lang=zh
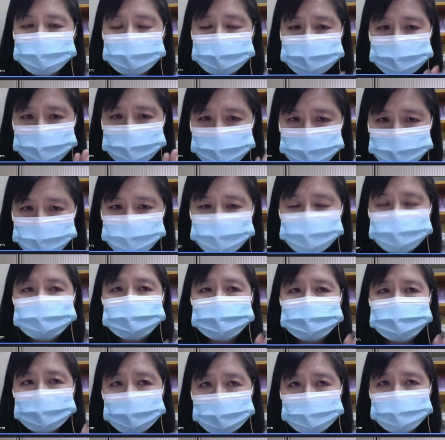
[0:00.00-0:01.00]
入的资
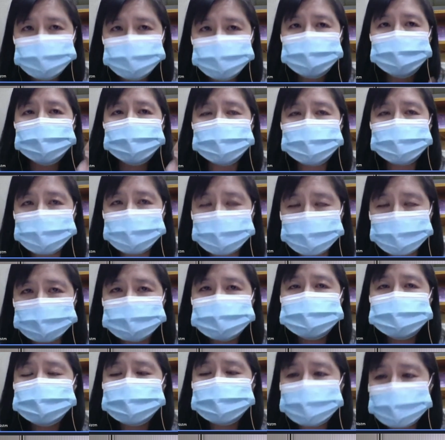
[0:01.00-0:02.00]
讯人员、
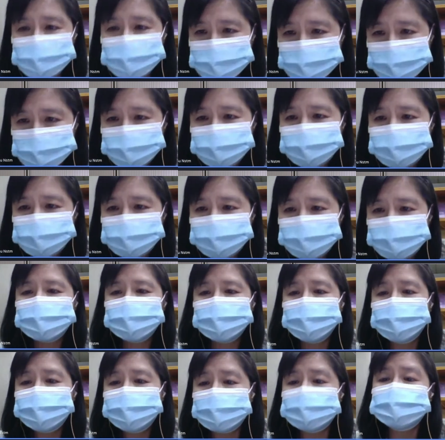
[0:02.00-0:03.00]
科技跟经
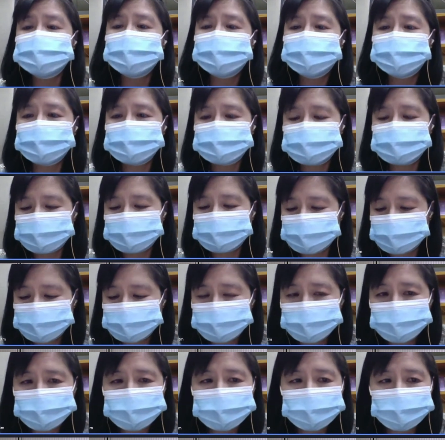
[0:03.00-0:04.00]
费都非常非
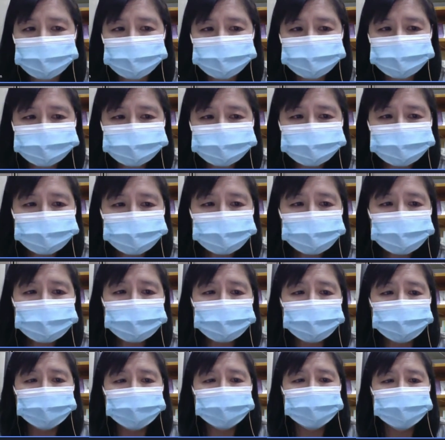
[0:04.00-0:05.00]
常的多。
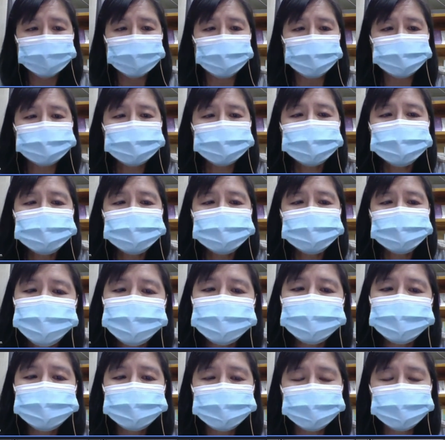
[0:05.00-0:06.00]
好，那
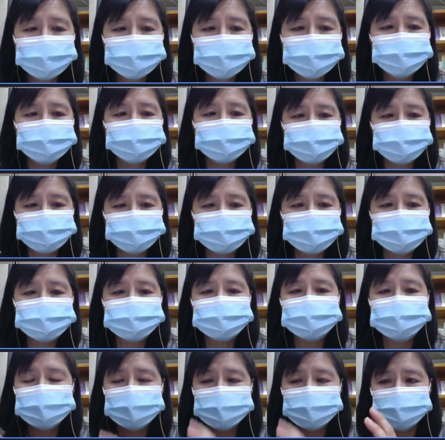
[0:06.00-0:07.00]
智慧的观点就
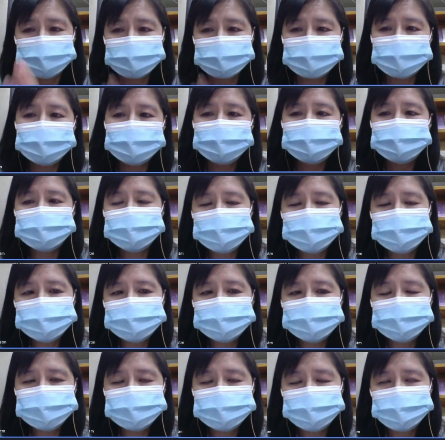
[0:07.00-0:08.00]
是刚刚
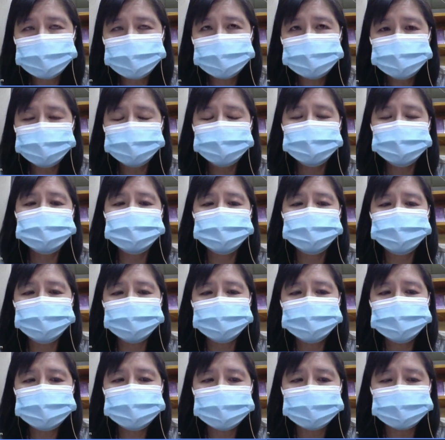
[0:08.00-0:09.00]
跟观众一直
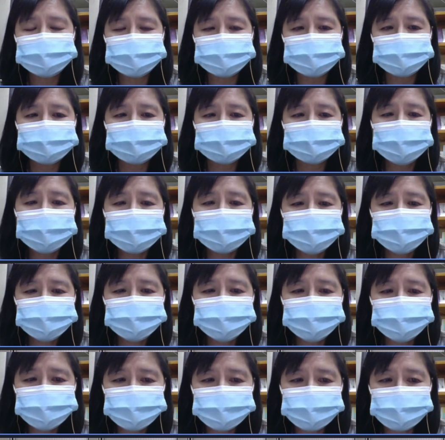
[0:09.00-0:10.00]
分享的，大
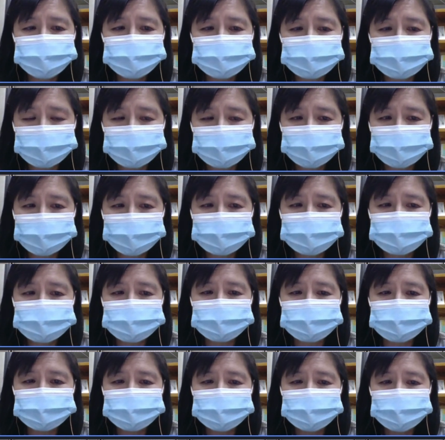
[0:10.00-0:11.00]
数据的分
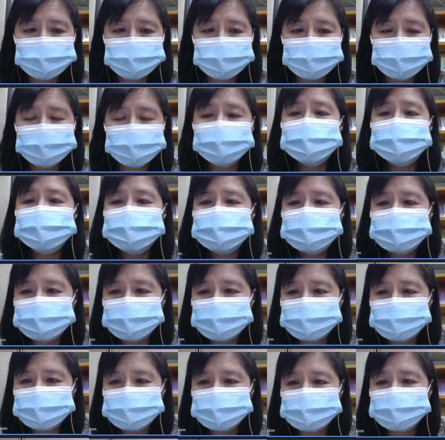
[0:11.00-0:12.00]
析，乐
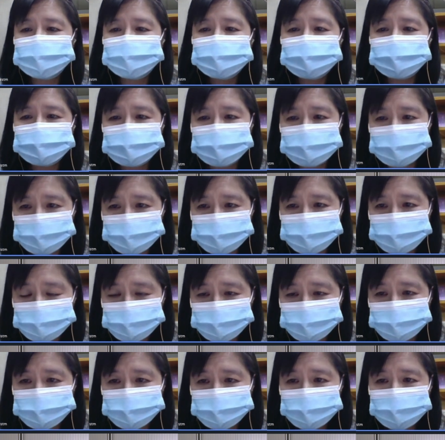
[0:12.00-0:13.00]
色进，乐色
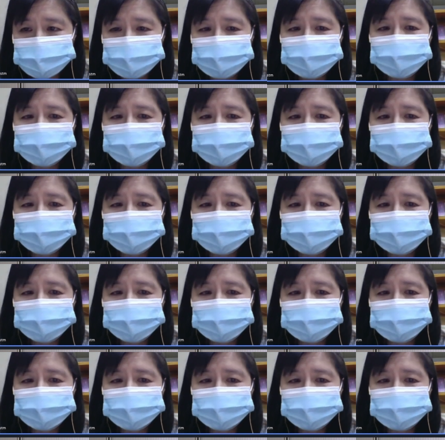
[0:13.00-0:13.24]
出，